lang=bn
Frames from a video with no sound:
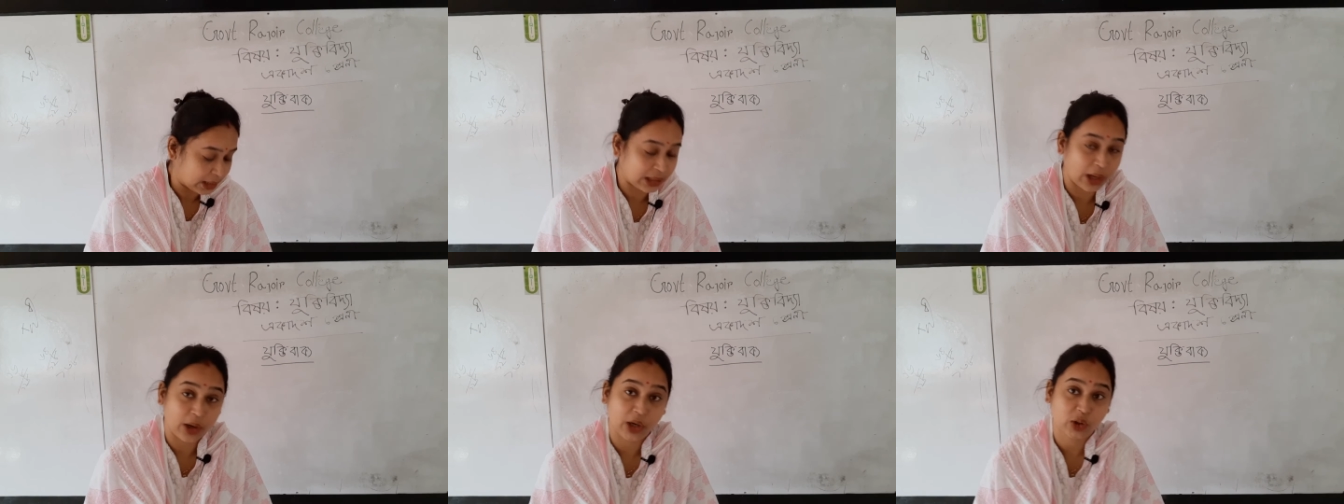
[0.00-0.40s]

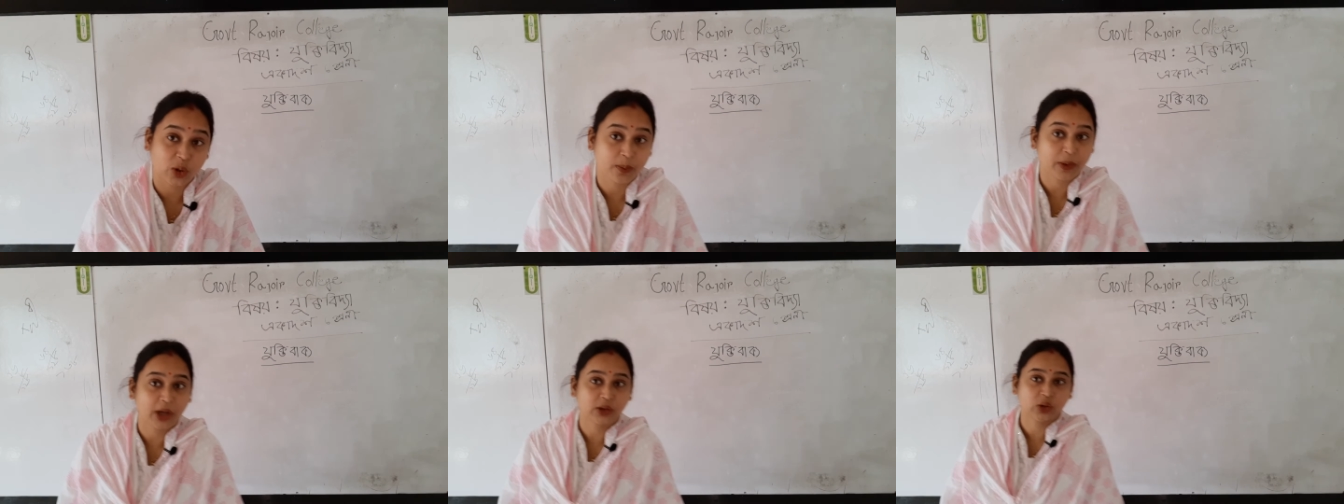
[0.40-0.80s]
তাহলে
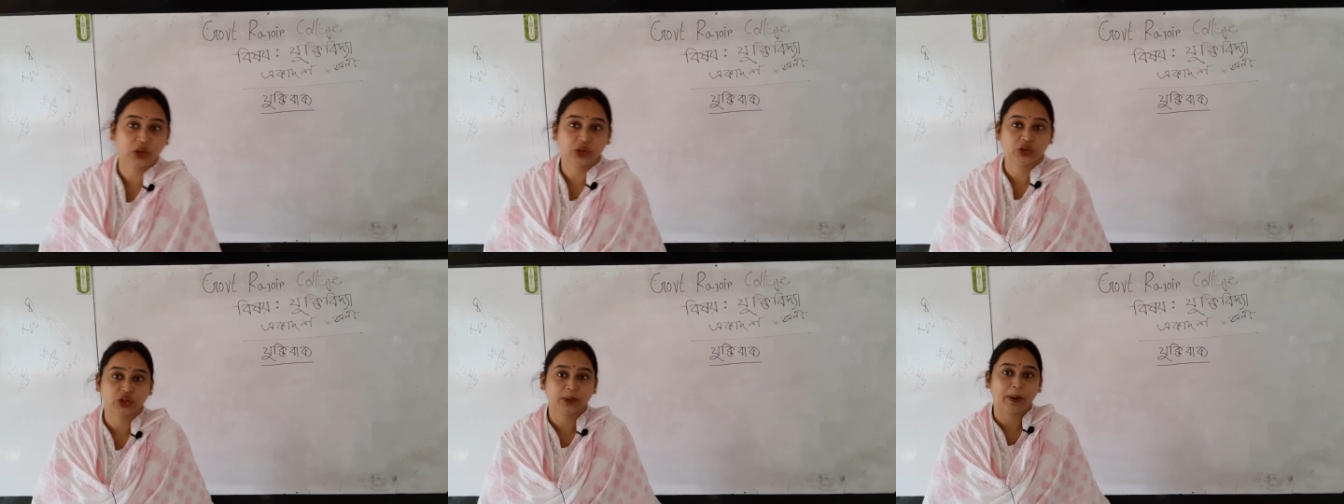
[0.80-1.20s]
তোমরা হয়তো
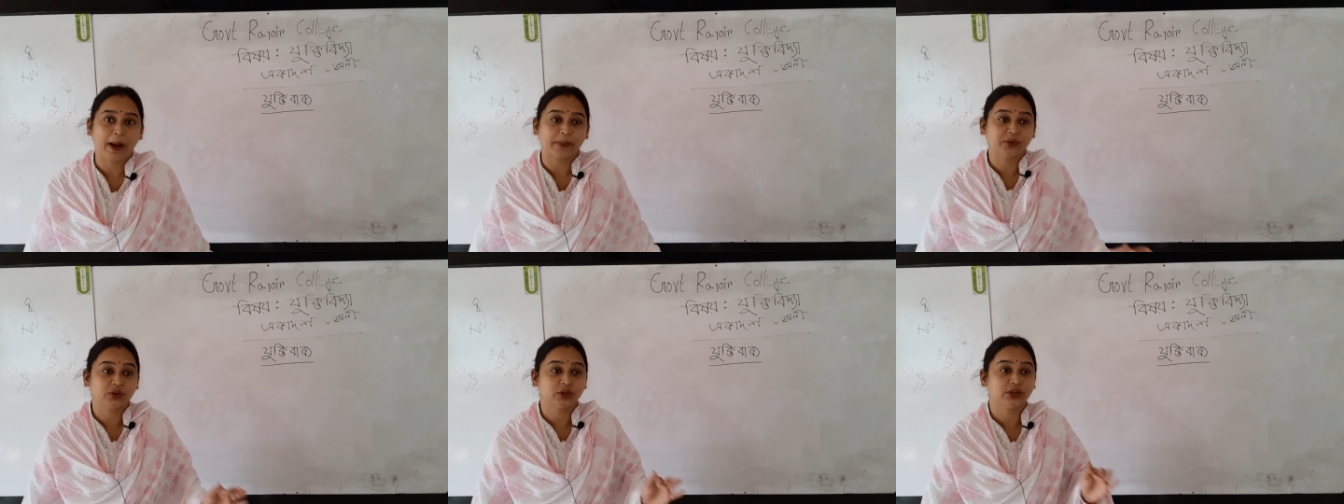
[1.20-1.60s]
নিশ্চয়ই
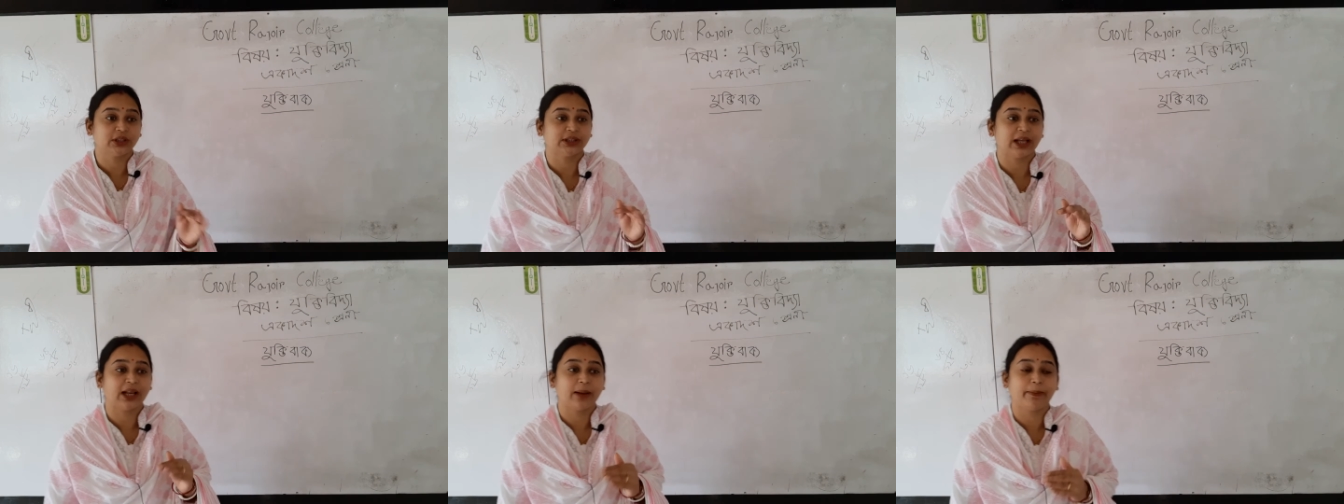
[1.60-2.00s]
ভাবছো
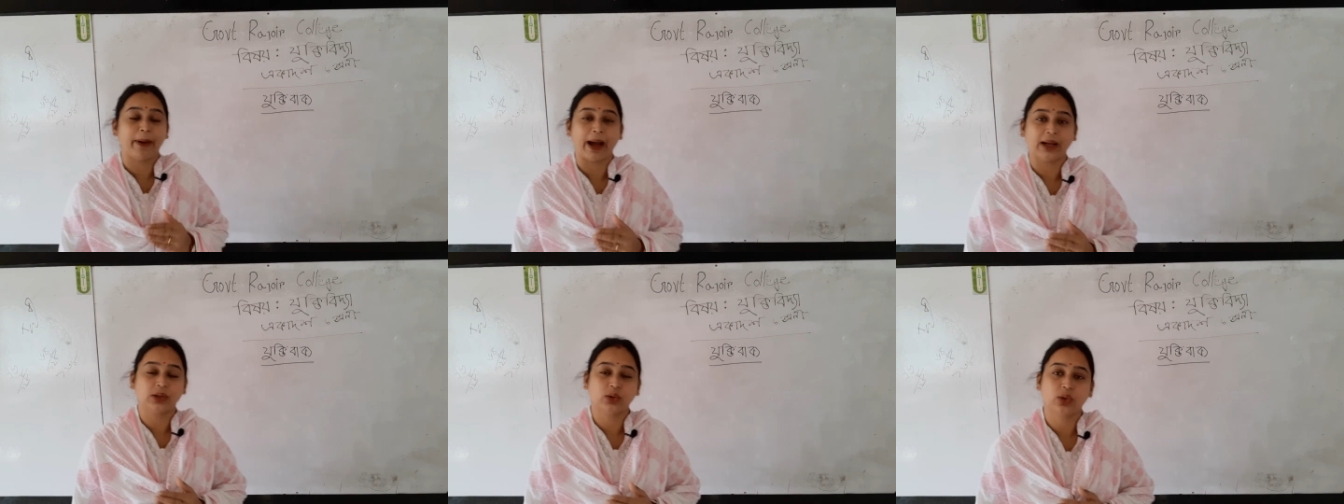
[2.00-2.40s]
যে তাহলে
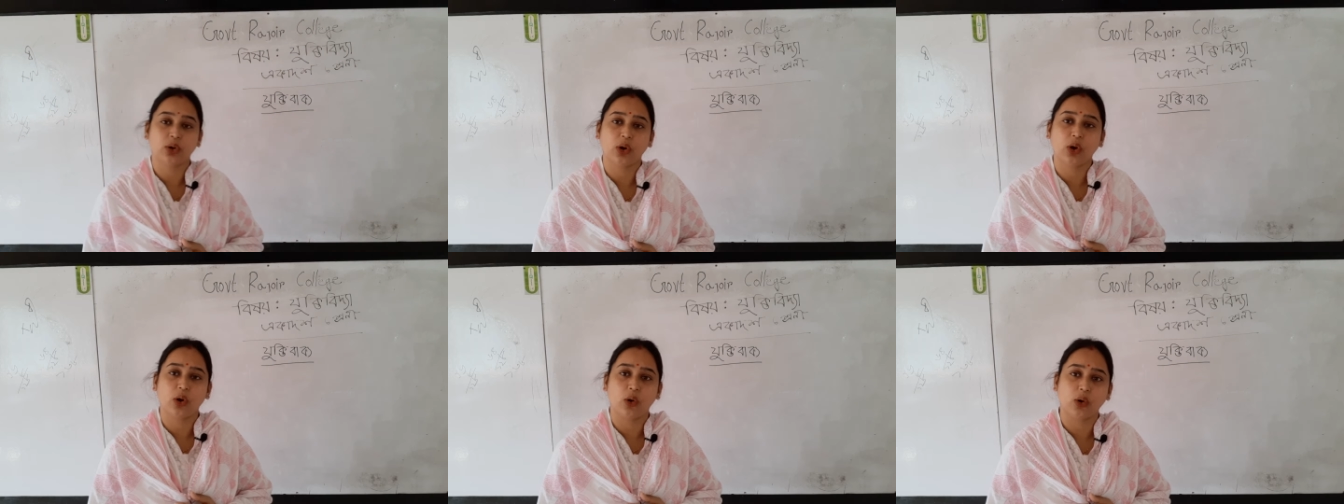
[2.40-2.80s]
বাক্য
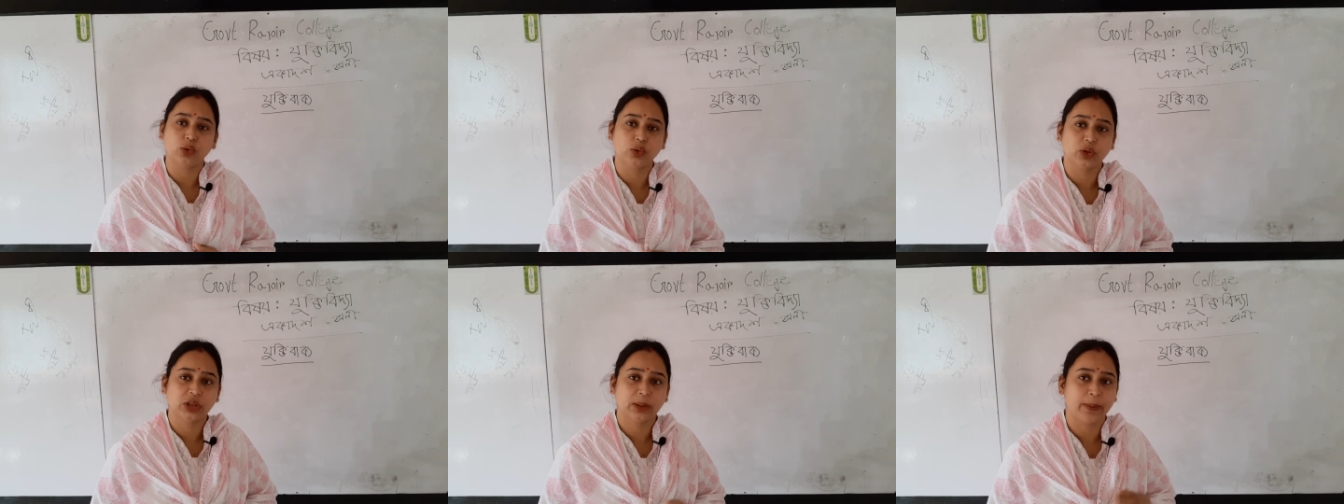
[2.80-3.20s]
ও
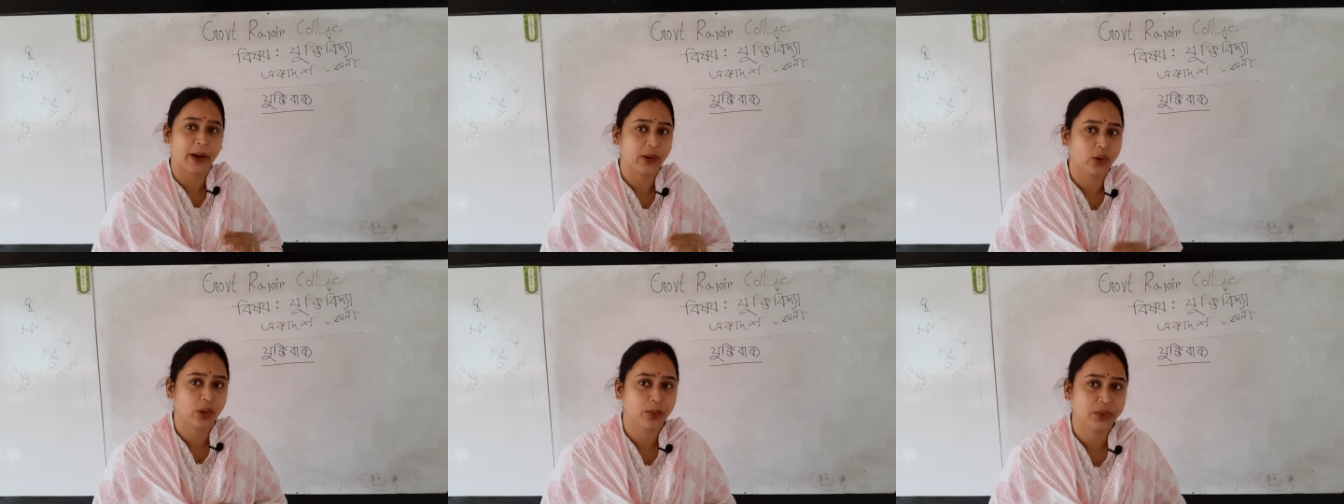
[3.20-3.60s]
যুক্তি
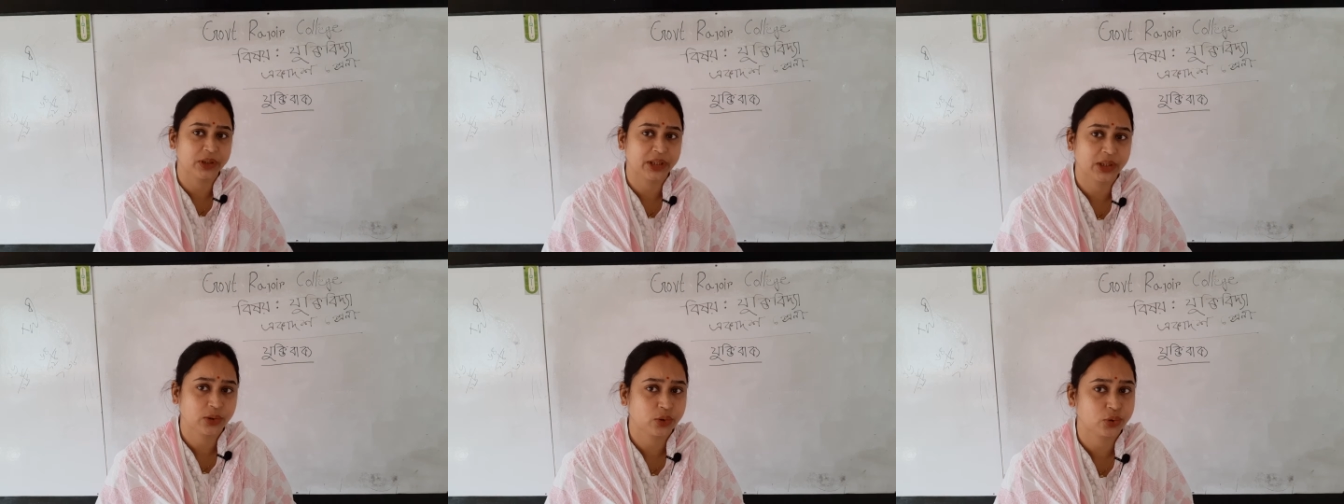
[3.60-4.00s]
বাক্যর
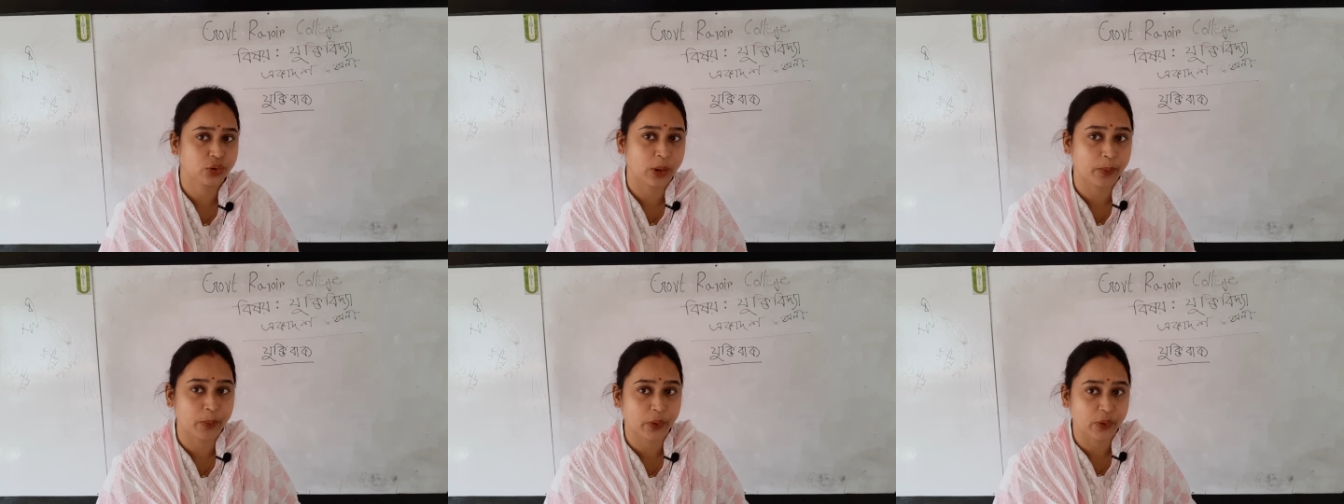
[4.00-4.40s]
মধ্যে কিছু
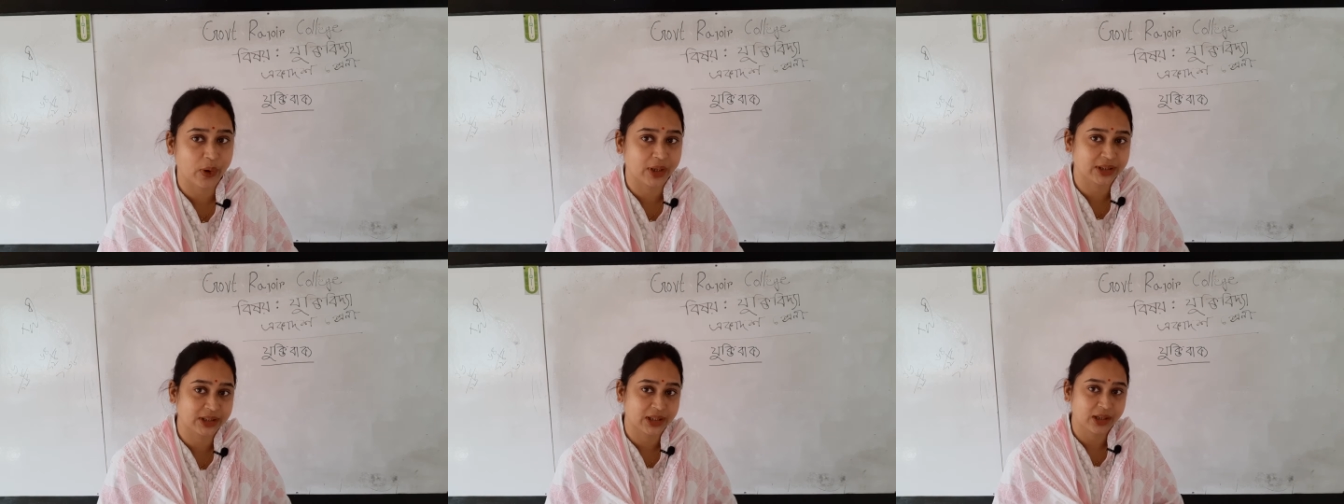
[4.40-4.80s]
সম্পর্ক
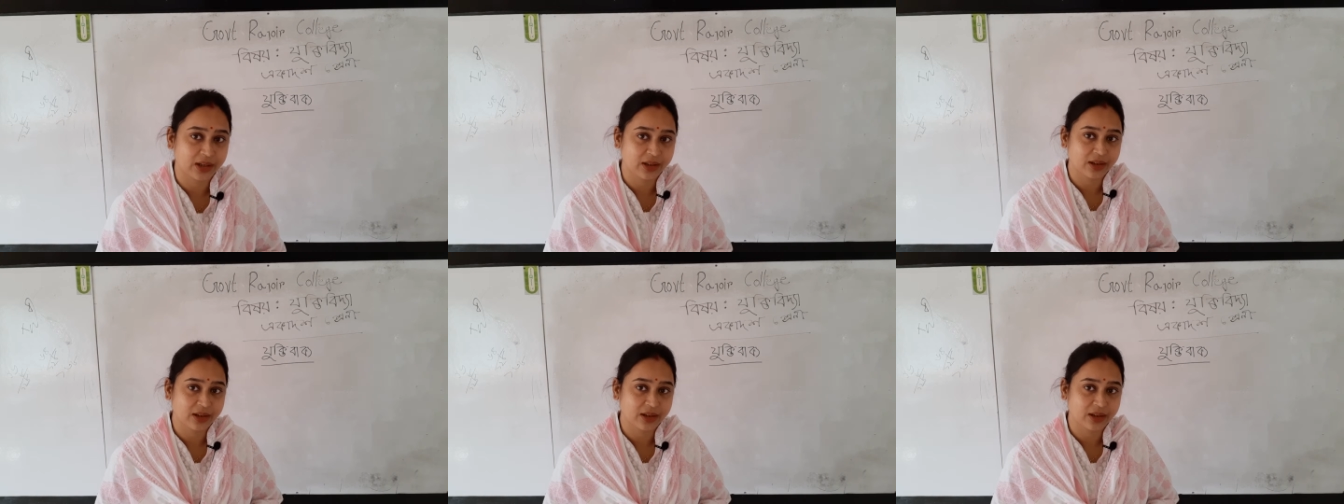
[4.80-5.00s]
আছে